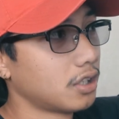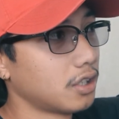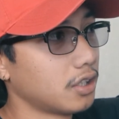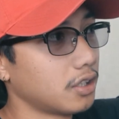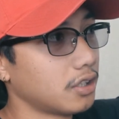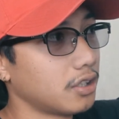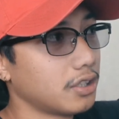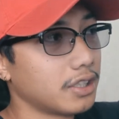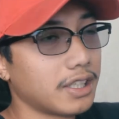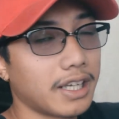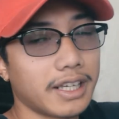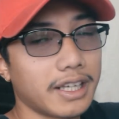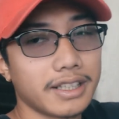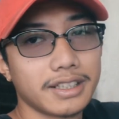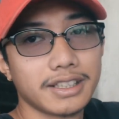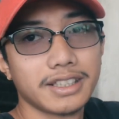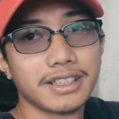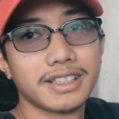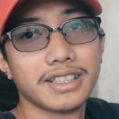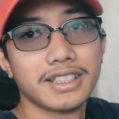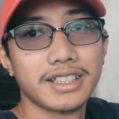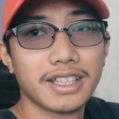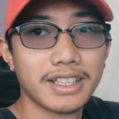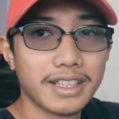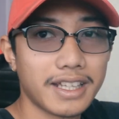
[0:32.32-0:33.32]
yun nga,
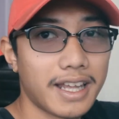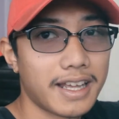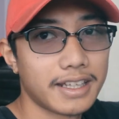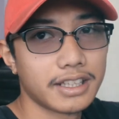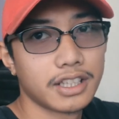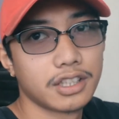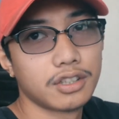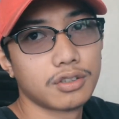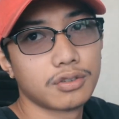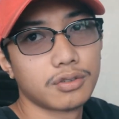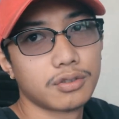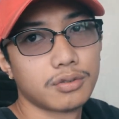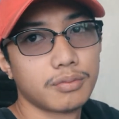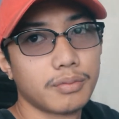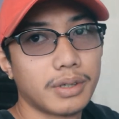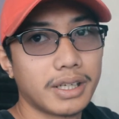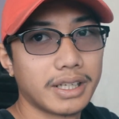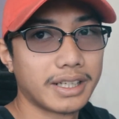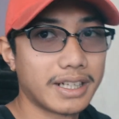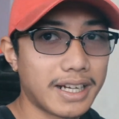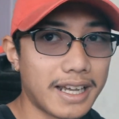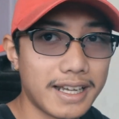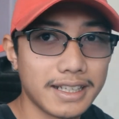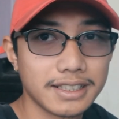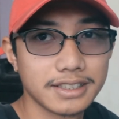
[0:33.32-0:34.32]
titignan natin kung may
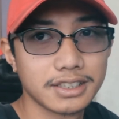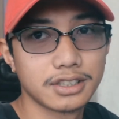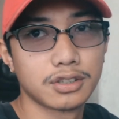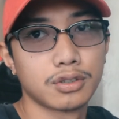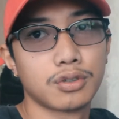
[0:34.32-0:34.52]
rust,